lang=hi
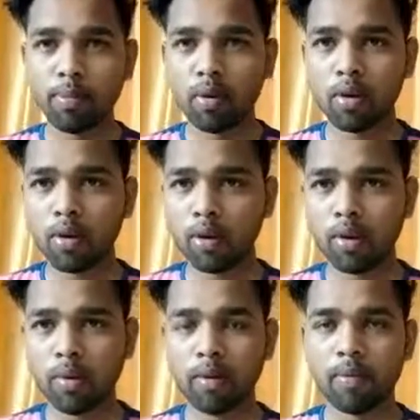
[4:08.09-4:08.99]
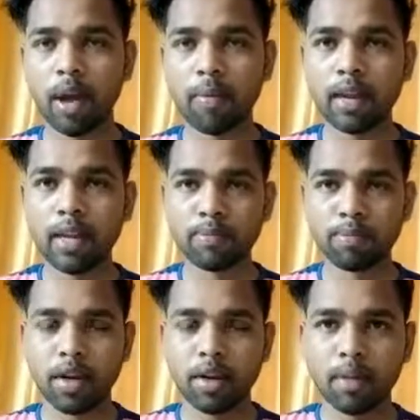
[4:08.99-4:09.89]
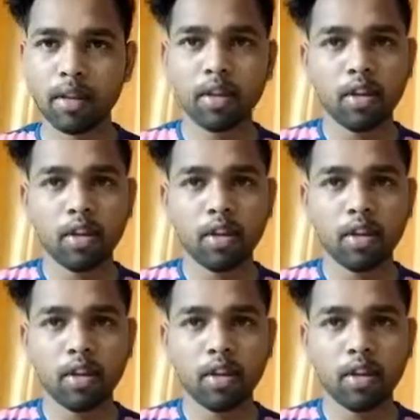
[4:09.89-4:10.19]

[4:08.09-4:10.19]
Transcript: ब्लॉगर डॉट कॉम पे वहाँ पे गाइस मैं अभी